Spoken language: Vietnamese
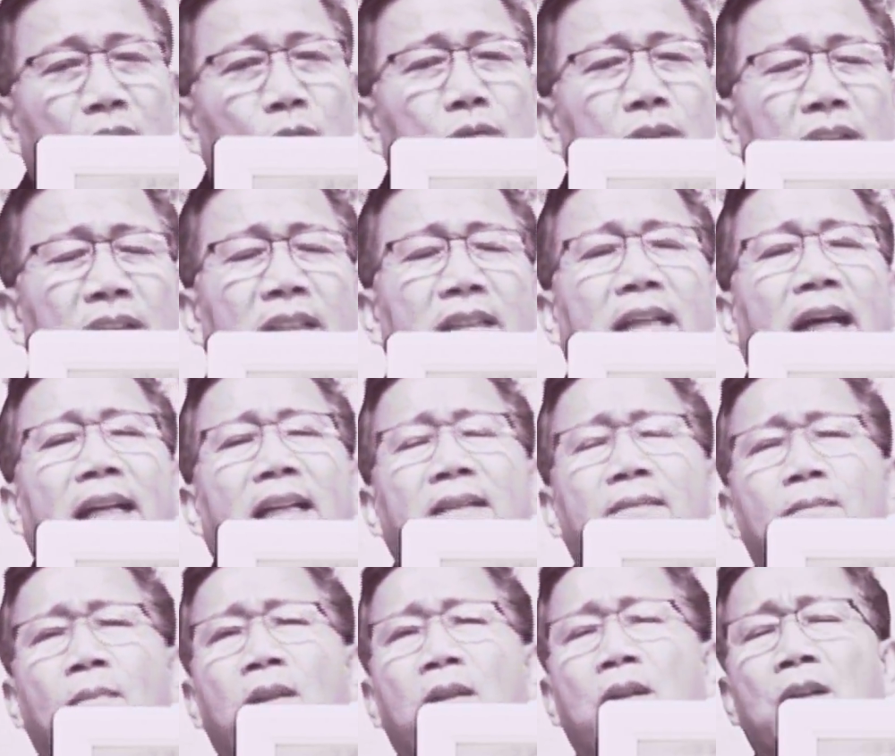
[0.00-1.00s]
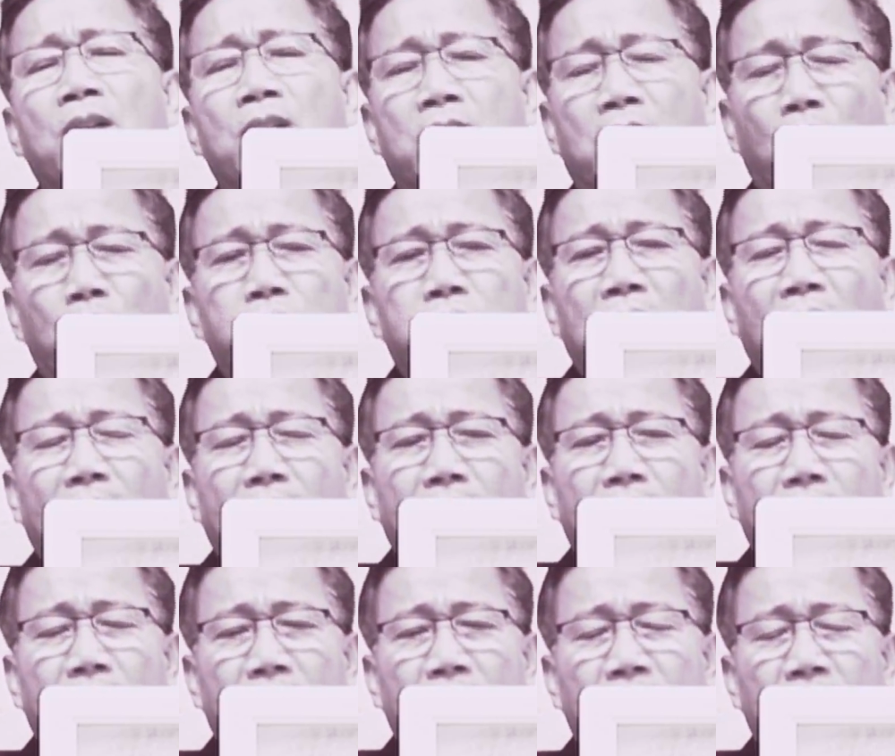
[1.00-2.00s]
và cũng như hình ảnh sóng
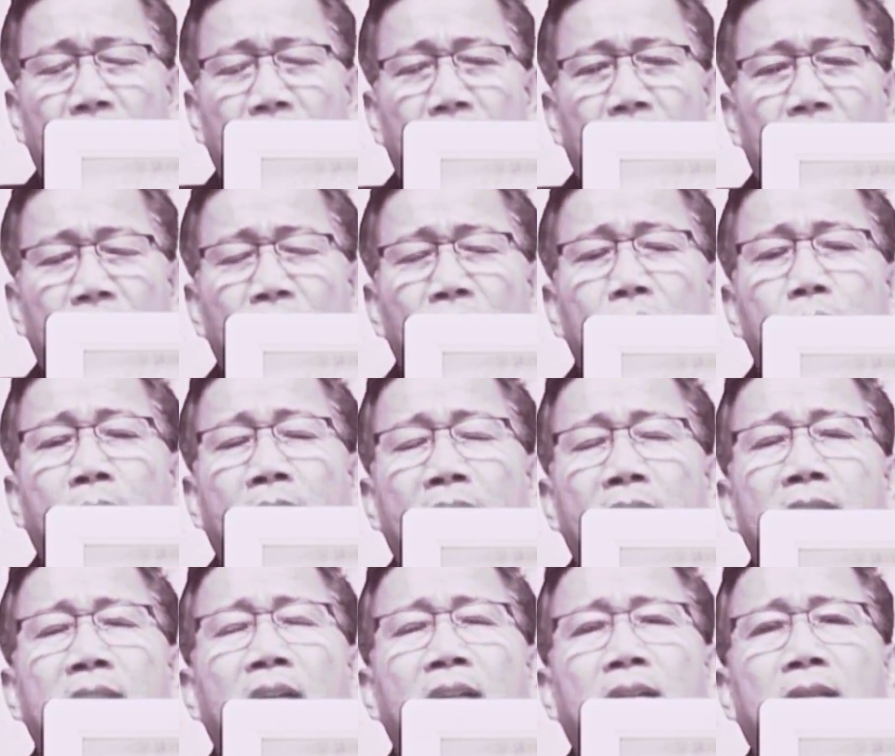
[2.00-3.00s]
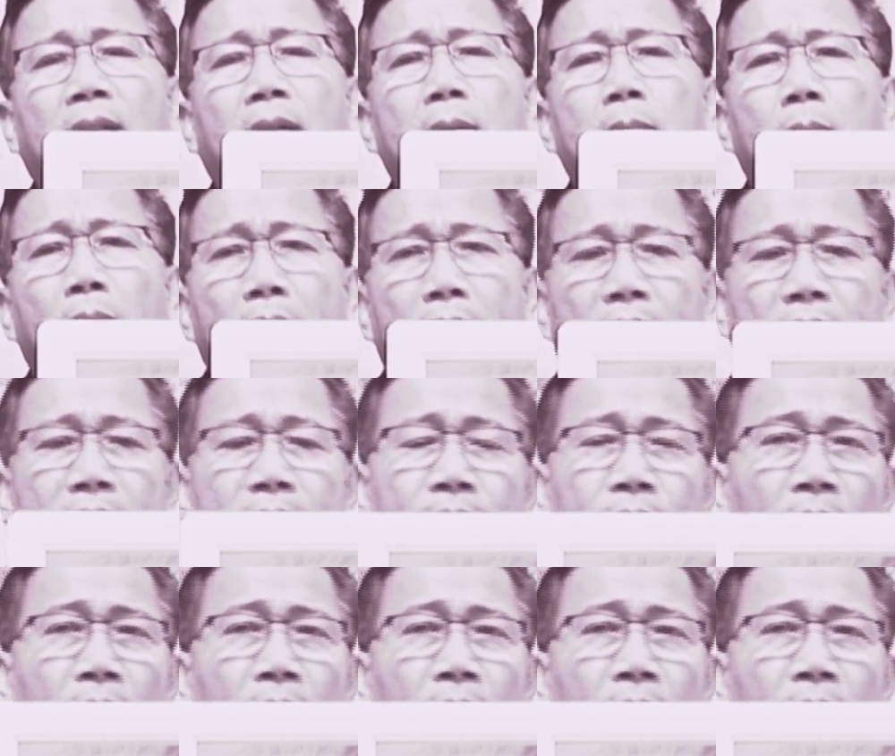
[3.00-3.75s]
thần nước biển dâng tới mây